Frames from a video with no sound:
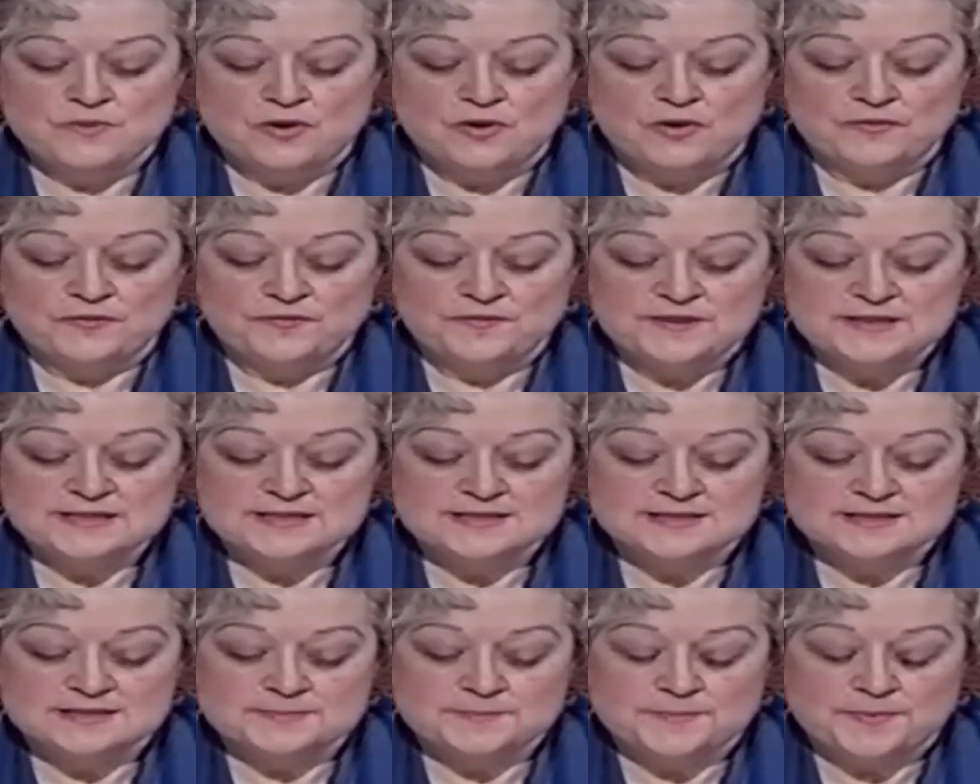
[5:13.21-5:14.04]
eu mon
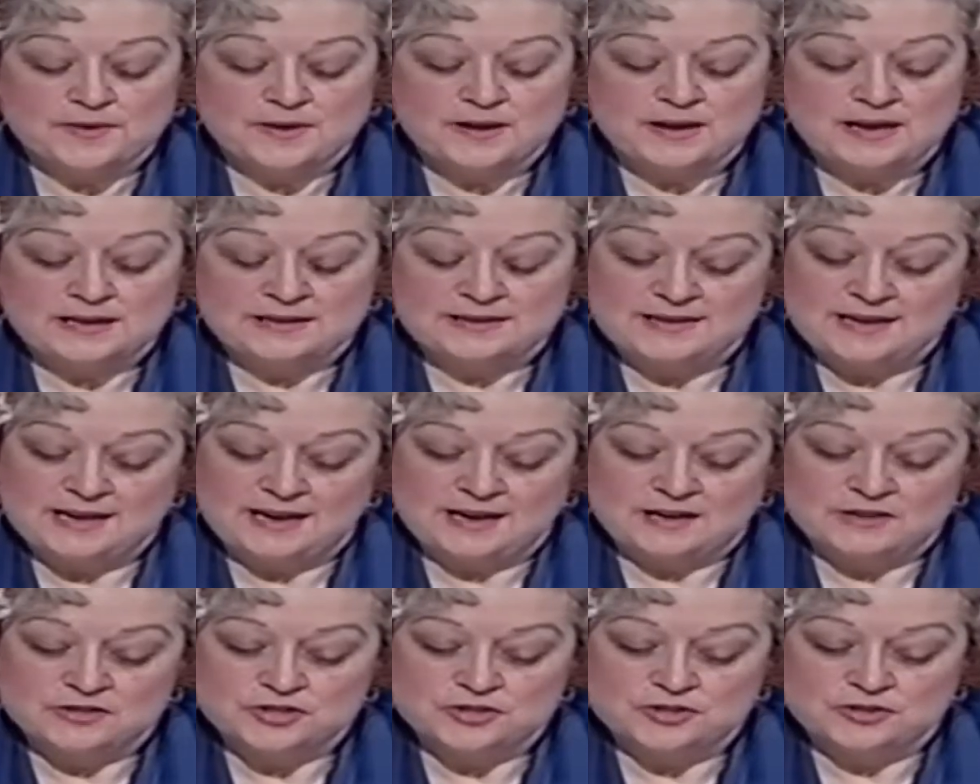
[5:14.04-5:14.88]
fils Paul qui, à
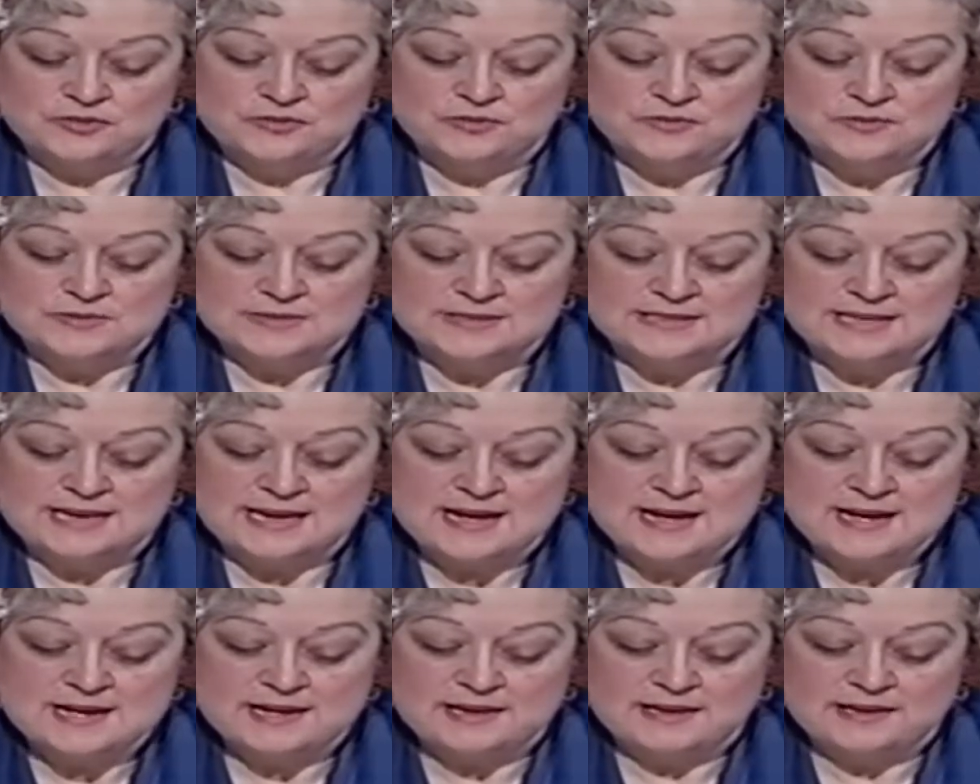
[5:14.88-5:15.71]
l'âge de deux
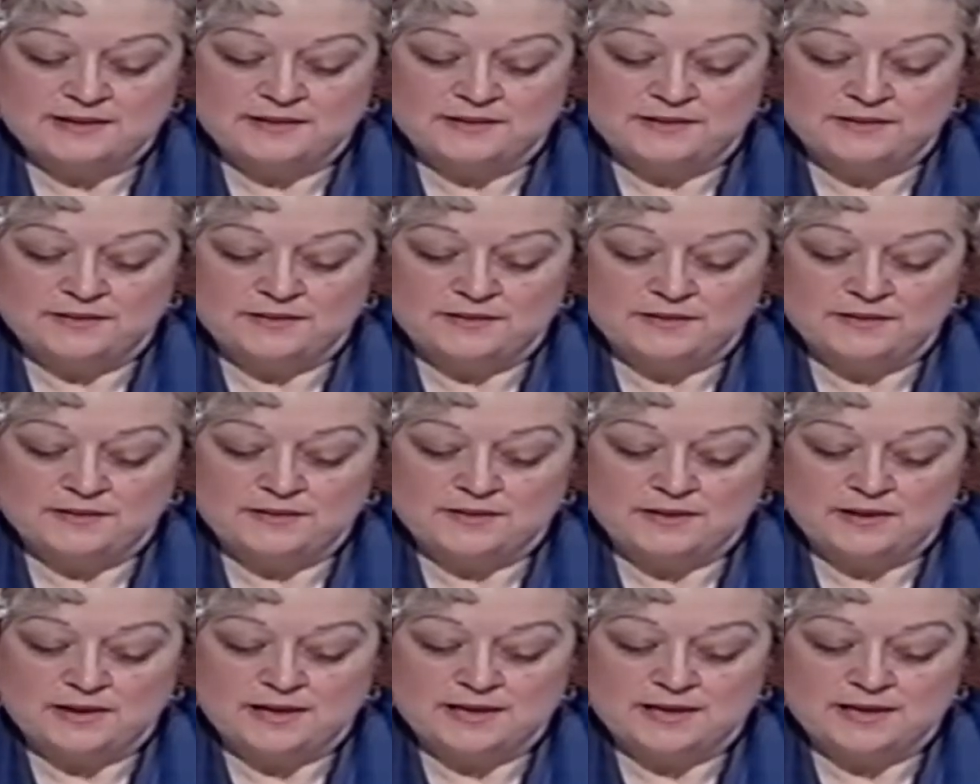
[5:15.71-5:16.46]
ans, euh,